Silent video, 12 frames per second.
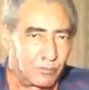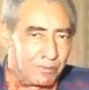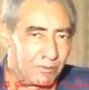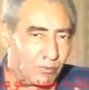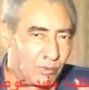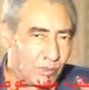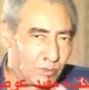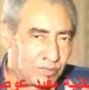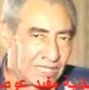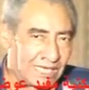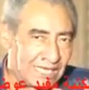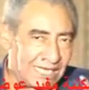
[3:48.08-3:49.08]

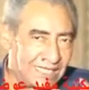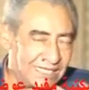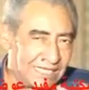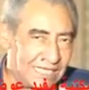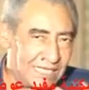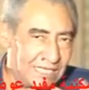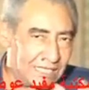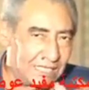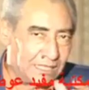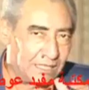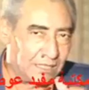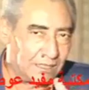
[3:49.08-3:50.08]
ودخلنا
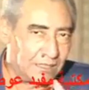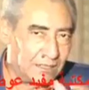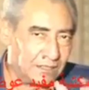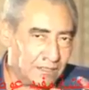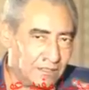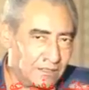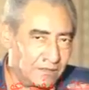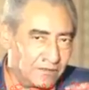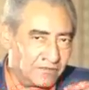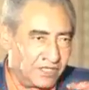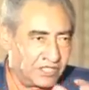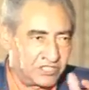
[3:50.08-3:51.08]

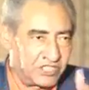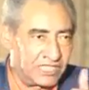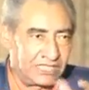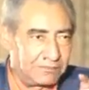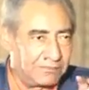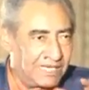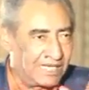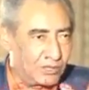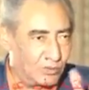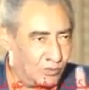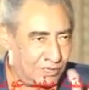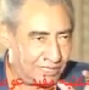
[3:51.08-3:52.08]
في 20 مايو
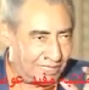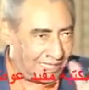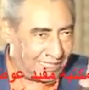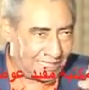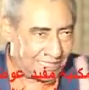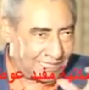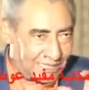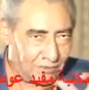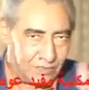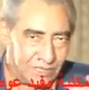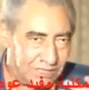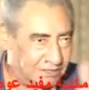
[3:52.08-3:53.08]
ولا حاجة
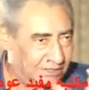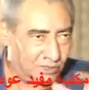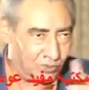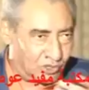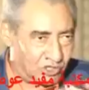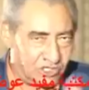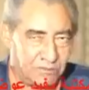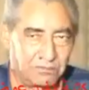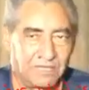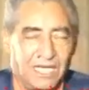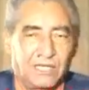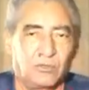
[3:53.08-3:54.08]
ولا 22
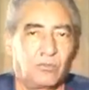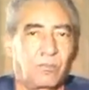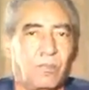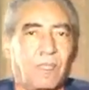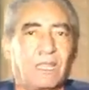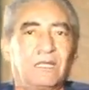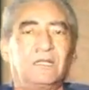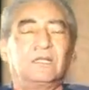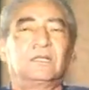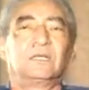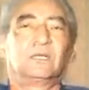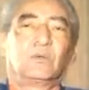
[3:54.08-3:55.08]
مايو
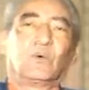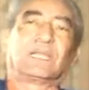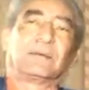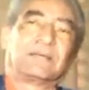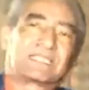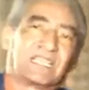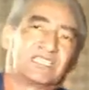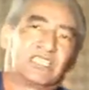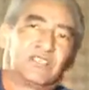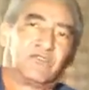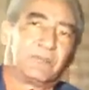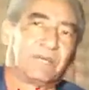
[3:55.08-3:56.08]
وانا بسجل
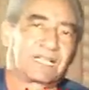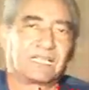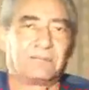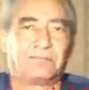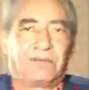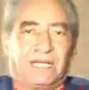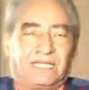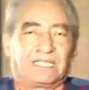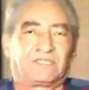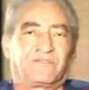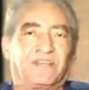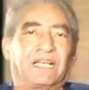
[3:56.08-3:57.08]
في مكان بعيد
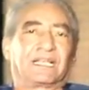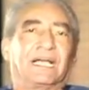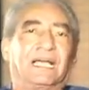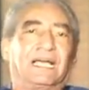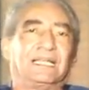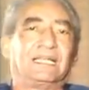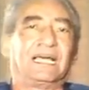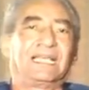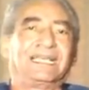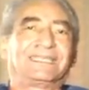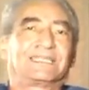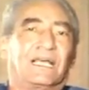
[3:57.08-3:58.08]
فجأة
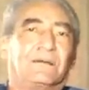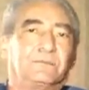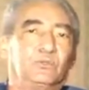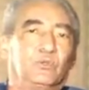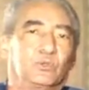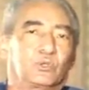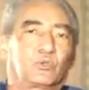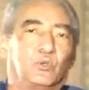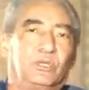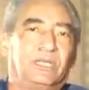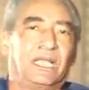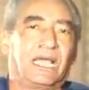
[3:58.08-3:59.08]
لقيت ابنود
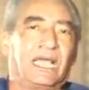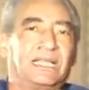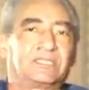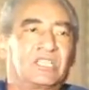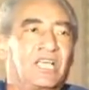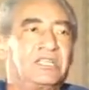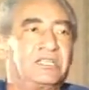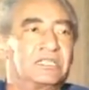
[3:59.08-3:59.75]
كلها جاية